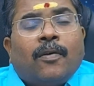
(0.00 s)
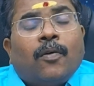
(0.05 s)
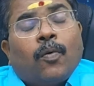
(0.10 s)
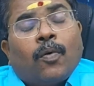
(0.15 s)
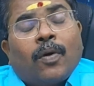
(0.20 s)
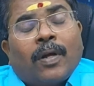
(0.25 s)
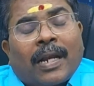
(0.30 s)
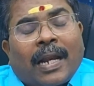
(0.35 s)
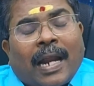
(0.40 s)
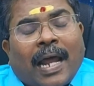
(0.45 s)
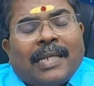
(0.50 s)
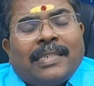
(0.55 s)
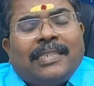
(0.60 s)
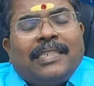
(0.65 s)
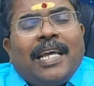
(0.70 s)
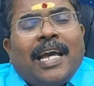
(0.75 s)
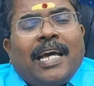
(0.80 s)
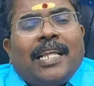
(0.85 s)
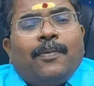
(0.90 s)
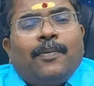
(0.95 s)
உங்கள்
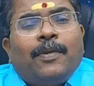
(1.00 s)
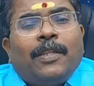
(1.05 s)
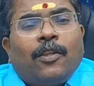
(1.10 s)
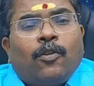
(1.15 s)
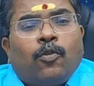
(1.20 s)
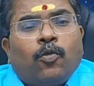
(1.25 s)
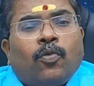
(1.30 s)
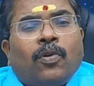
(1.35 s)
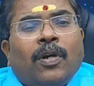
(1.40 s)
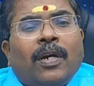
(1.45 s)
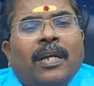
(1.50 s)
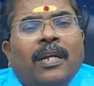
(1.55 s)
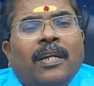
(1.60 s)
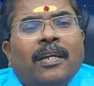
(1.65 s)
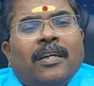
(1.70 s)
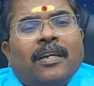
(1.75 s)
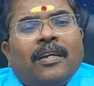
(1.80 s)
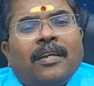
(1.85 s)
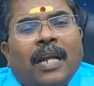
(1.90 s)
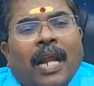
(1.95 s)
ராசியாதிபதி
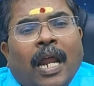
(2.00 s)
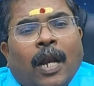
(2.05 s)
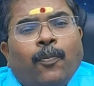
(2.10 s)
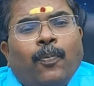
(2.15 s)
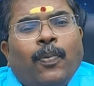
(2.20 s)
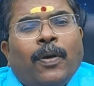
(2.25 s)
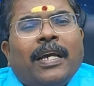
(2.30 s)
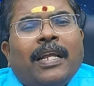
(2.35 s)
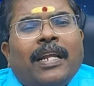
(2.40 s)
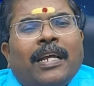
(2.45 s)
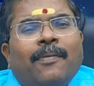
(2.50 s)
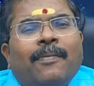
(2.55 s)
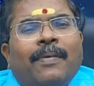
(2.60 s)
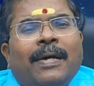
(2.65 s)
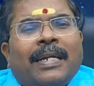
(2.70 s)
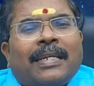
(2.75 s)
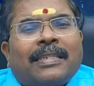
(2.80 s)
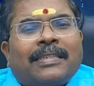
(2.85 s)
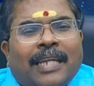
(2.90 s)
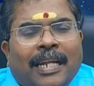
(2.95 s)
சுக்கரனுக்கு நட்பு
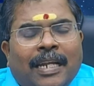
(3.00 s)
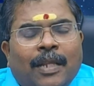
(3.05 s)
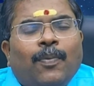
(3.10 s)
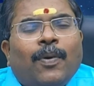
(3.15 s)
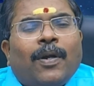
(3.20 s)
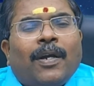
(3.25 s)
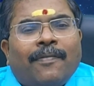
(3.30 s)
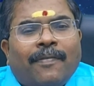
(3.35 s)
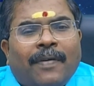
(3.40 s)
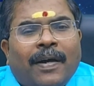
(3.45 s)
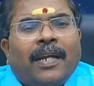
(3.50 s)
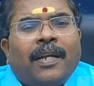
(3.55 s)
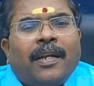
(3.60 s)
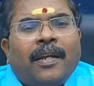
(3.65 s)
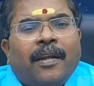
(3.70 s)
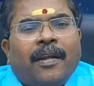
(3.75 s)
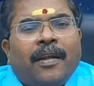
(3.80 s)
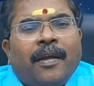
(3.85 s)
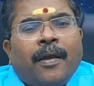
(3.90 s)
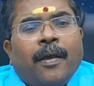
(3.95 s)
கிரகமான சனி பகவான்
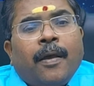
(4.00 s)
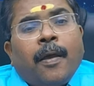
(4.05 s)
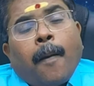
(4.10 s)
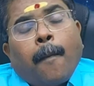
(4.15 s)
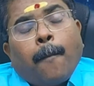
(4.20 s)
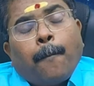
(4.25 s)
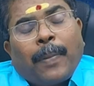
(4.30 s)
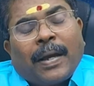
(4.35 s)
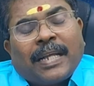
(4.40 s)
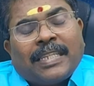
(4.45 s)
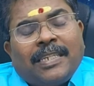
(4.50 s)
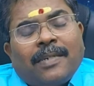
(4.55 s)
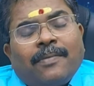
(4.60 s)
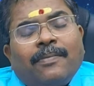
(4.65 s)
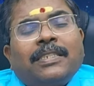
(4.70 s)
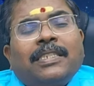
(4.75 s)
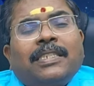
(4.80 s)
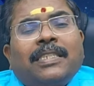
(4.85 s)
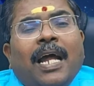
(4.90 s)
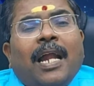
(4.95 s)

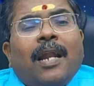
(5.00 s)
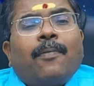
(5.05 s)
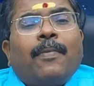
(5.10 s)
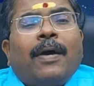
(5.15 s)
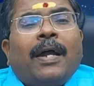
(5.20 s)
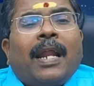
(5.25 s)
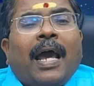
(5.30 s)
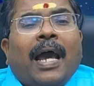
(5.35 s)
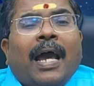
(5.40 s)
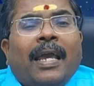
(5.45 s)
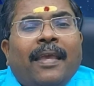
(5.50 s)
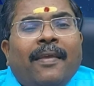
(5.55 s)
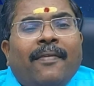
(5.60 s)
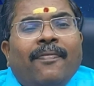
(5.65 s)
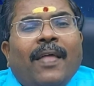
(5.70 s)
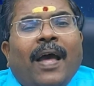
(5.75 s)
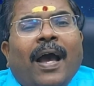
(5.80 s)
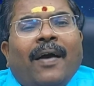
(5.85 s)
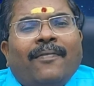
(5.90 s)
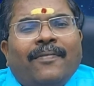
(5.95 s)
பஞ்சமஸ்தானமான
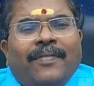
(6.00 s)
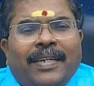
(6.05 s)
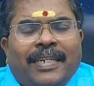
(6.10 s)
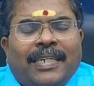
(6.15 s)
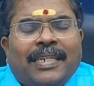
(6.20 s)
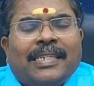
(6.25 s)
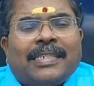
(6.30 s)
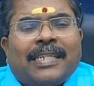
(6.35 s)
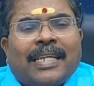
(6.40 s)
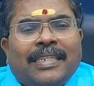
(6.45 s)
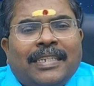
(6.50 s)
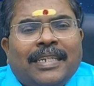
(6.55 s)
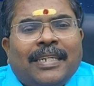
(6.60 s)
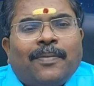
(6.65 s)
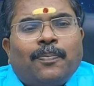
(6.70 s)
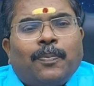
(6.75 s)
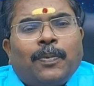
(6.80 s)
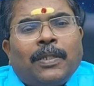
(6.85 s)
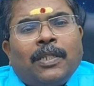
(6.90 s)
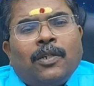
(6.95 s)
ஐந்தாம் வீட்டில்
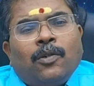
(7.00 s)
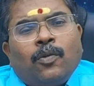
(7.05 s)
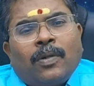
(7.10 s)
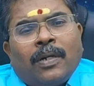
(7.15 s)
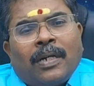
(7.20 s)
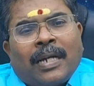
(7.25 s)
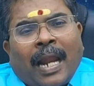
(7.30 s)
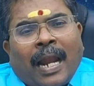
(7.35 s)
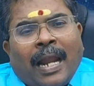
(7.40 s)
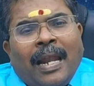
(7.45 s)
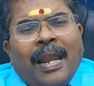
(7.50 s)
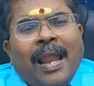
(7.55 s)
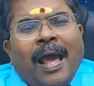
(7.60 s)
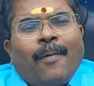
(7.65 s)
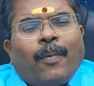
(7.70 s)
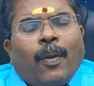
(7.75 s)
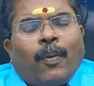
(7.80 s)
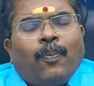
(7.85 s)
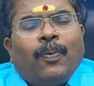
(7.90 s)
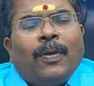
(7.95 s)
சஞ்சரிப்பது ஒரு நல்ல
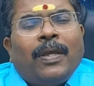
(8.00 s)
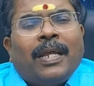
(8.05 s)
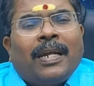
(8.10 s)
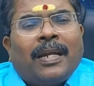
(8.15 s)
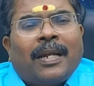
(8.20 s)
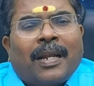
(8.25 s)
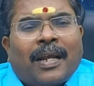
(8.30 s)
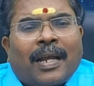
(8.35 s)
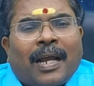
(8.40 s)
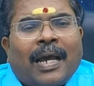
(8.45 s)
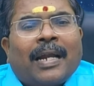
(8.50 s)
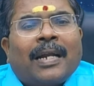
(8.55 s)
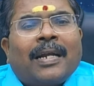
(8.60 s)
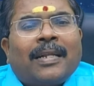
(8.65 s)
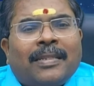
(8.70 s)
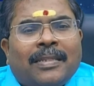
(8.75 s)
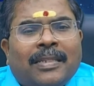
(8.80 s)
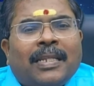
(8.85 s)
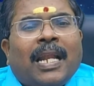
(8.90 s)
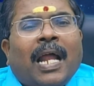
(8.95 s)
அமைப்பு என்ற
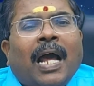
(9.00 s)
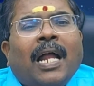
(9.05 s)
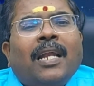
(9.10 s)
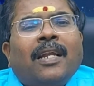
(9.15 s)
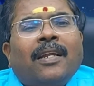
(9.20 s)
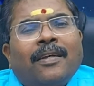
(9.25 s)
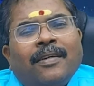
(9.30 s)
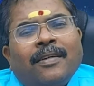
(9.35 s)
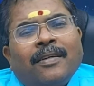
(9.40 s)
காரணத்தினால்